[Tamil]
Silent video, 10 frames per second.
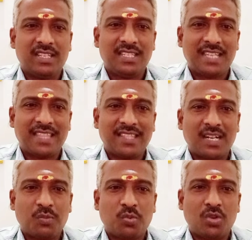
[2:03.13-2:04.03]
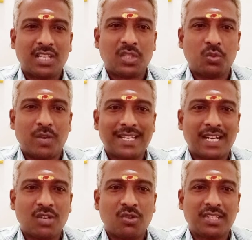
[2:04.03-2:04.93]
சந்திரன் போன்ற
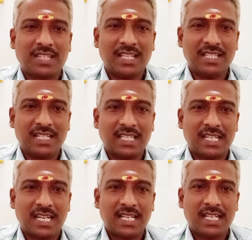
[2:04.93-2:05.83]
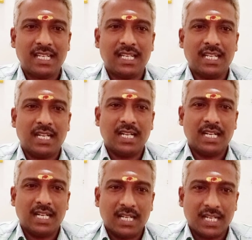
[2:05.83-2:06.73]
சுபக்கிரங்களோட சேர்ந்து இருக்கிறதுனால
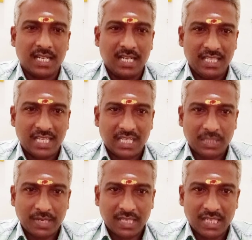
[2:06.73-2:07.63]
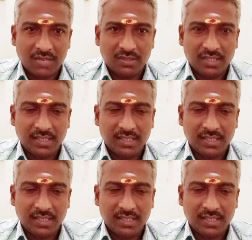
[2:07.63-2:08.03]
இந்த ரிஷபராசிக்கு வந்து